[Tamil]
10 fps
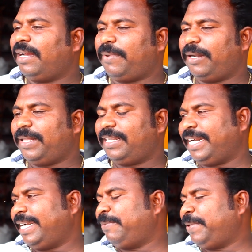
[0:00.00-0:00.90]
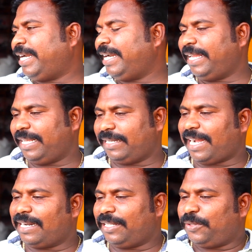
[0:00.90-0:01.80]
பண்ணி பார்த்தீங்கன்னா பின்னாடி
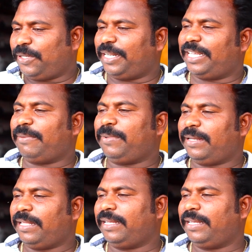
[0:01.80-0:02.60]
காட்டு சுற்றி இருக்கிறப்ப